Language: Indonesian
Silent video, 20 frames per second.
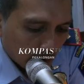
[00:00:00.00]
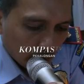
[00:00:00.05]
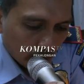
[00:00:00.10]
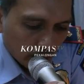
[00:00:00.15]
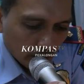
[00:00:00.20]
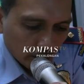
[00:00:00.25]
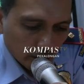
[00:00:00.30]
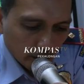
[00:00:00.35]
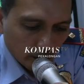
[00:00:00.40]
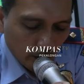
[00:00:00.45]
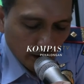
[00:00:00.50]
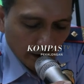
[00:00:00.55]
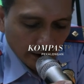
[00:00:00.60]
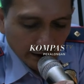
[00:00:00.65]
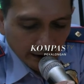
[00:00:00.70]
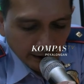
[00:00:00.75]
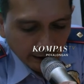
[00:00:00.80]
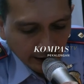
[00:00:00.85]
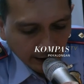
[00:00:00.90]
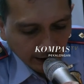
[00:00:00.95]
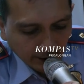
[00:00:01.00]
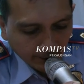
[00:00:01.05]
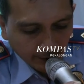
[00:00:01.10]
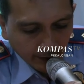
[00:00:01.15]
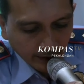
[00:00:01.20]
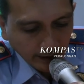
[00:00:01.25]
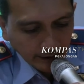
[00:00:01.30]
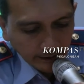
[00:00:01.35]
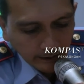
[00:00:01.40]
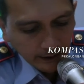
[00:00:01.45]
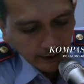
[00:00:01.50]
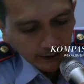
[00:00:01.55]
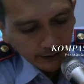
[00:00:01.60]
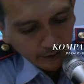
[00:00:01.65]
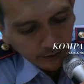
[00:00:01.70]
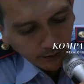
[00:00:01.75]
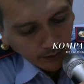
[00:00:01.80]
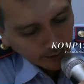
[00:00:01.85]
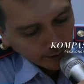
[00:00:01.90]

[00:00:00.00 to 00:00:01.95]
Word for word: untuk warga negara Pakistan itu